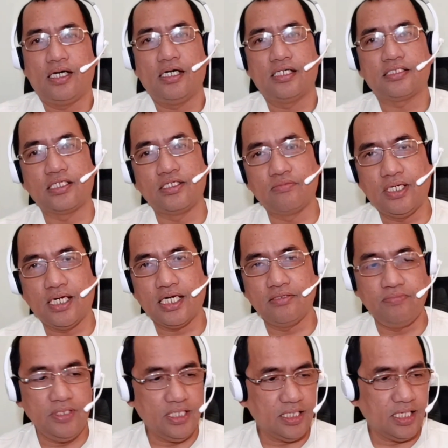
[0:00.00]
uh, sa inyong mga
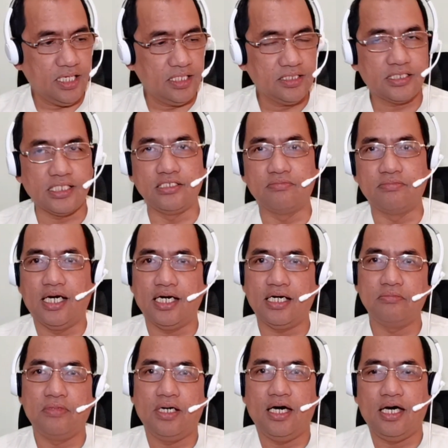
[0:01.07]
kaibigan, sa inyong mga
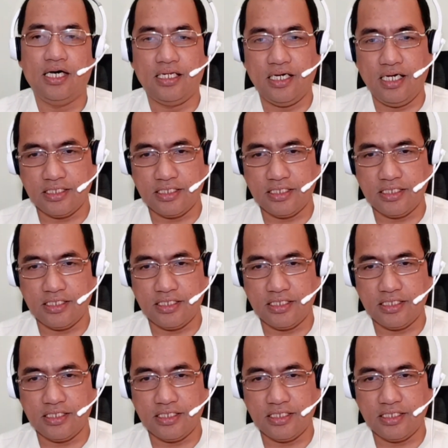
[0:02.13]
kamahan